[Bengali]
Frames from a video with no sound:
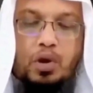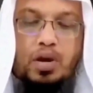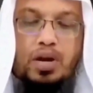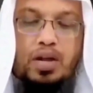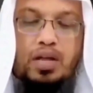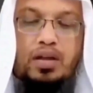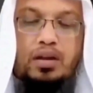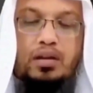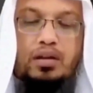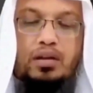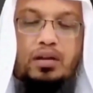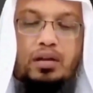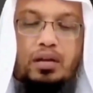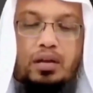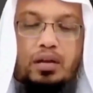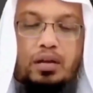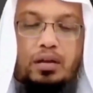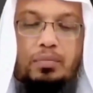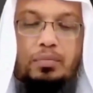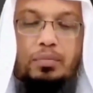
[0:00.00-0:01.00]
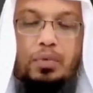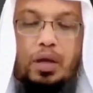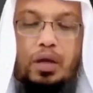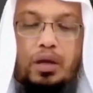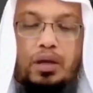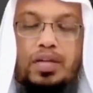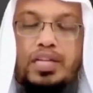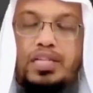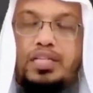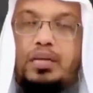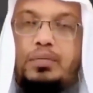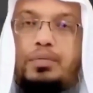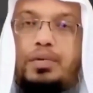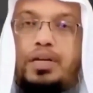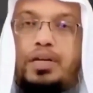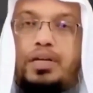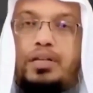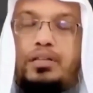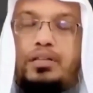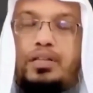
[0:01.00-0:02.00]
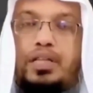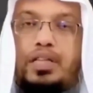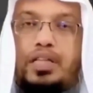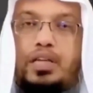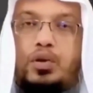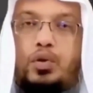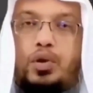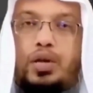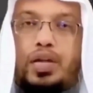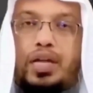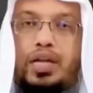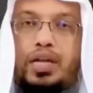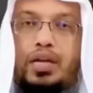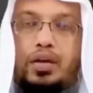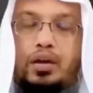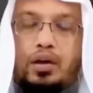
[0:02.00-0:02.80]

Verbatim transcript: মহানার হিসাবে দিতে হলে